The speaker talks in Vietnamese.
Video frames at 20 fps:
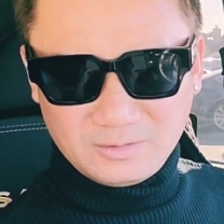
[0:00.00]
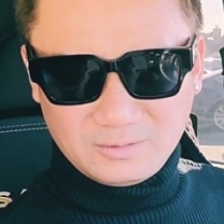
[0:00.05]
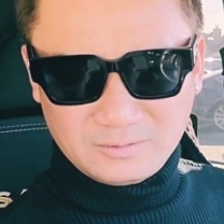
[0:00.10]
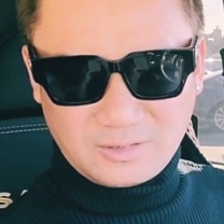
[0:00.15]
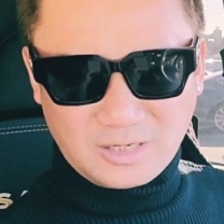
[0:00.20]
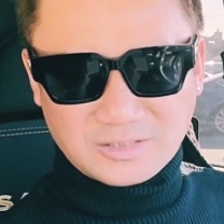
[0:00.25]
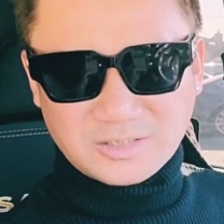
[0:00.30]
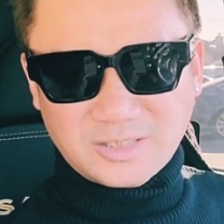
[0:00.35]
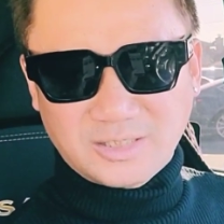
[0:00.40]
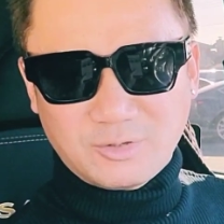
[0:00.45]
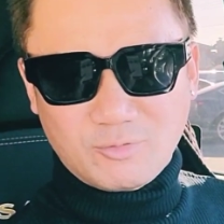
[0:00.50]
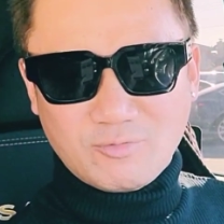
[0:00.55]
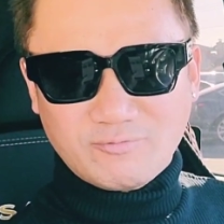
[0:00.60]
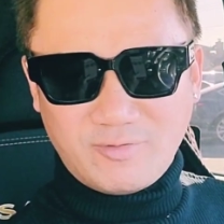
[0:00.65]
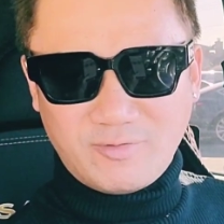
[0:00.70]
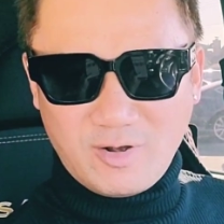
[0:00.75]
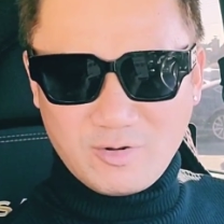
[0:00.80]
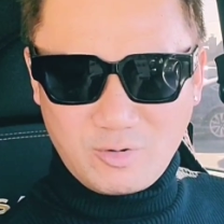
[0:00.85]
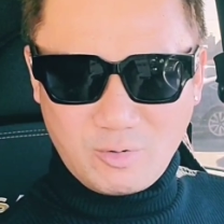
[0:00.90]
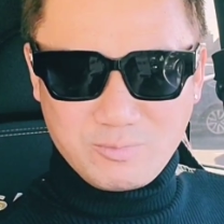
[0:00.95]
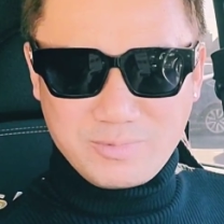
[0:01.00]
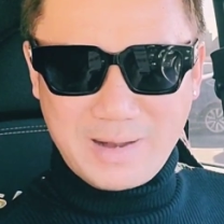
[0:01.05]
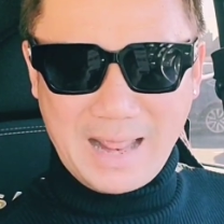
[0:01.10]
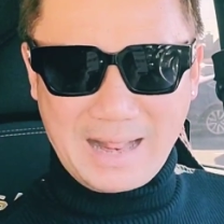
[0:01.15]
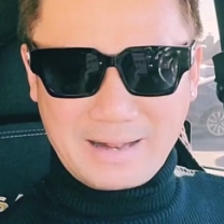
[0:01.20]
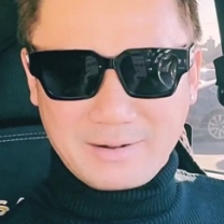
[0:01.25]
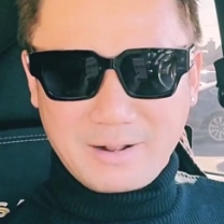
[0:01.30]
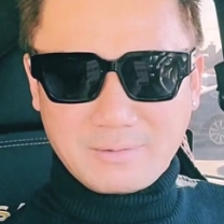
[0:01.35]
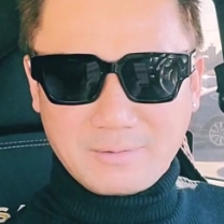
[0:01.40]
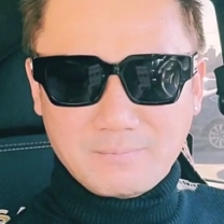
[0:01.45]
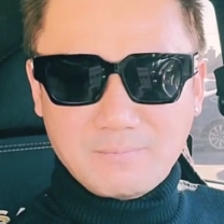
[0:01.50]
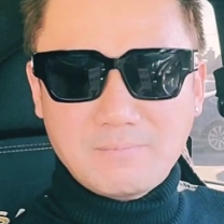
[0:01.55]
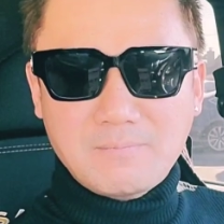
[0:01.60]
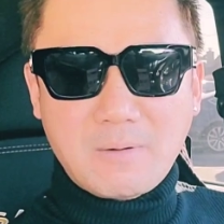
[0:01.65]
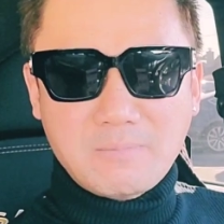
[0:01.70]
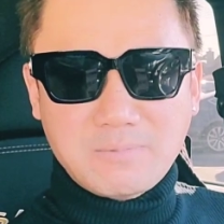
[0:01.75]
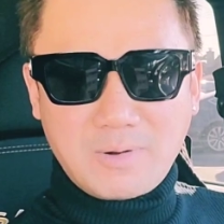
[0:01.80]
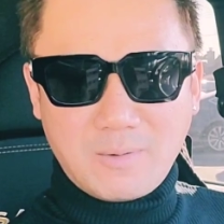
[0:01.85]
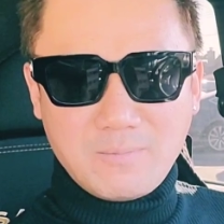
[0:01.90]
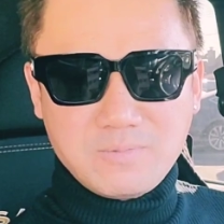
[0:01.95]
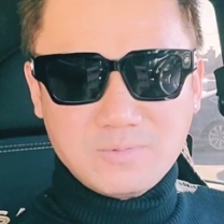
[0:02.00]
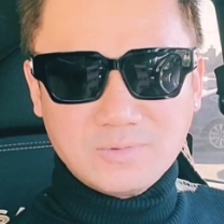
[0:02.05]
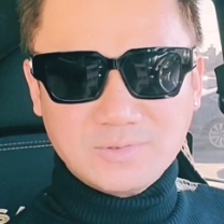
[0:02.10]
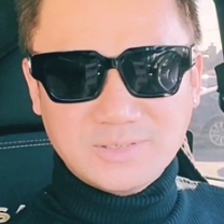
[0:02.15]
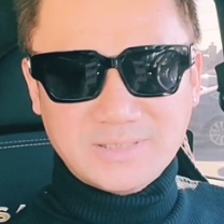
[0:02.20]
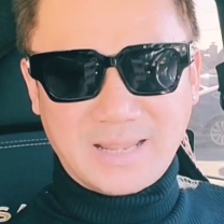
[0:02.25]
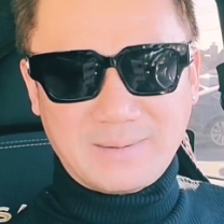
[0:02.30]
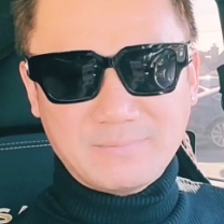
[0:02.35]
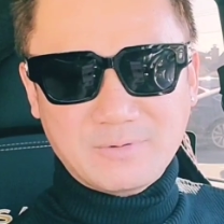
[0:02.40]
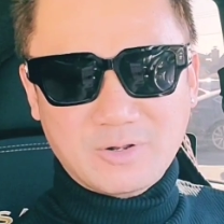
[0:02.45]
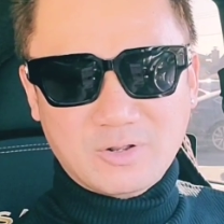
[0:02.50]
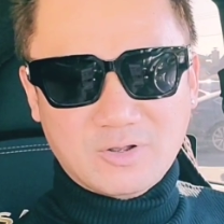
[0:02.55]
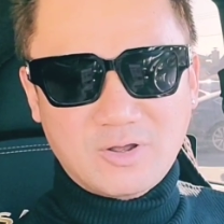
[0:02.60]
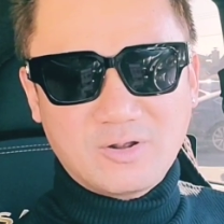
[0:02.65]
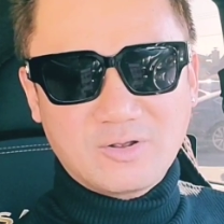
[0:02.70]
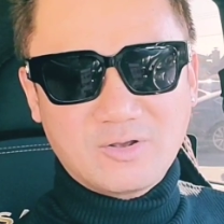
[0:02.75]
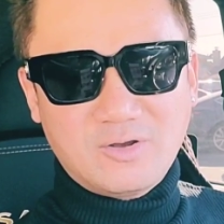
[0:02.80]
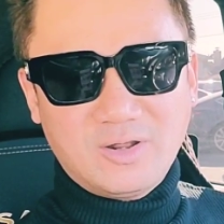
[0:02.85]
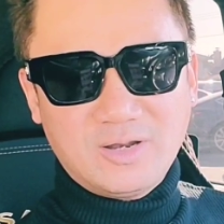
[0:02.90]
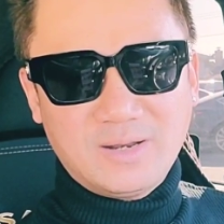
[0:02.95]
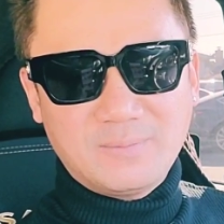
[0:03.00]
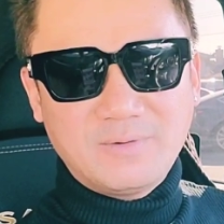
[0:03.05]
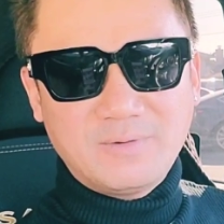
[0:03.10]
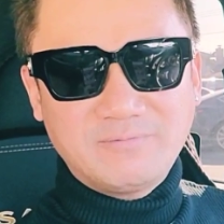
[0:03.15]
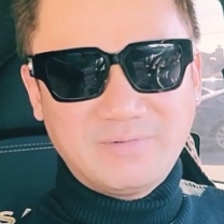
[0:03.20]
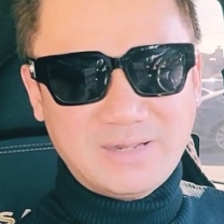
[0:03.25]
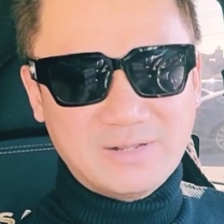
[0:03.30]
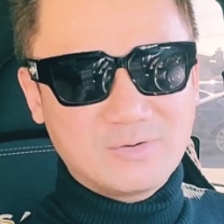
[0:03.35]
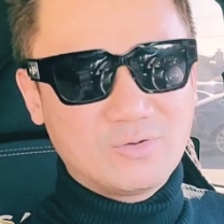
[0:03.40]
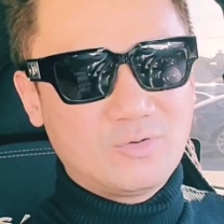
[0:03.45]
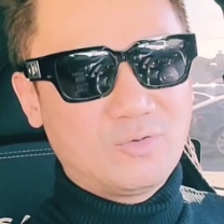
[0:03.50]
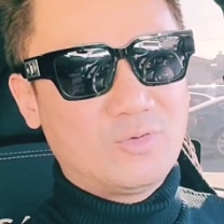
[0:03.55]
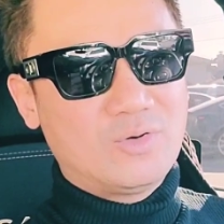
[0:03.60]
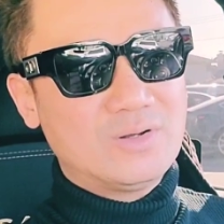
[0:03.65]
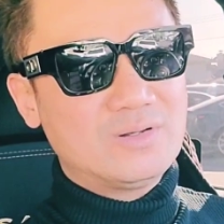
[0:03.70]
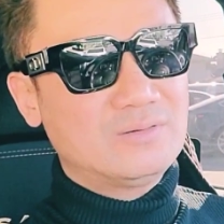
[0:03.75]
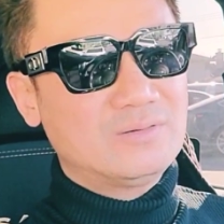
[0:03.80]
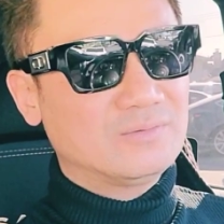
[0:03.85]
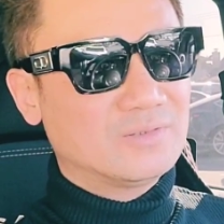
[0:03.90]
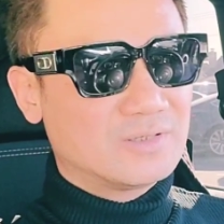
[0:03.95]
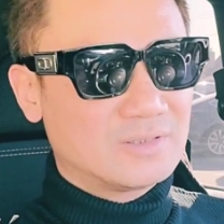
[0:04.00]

thật sự thì quốc võ cũng đang mong ngóng xem rồi coi coi là bên phía của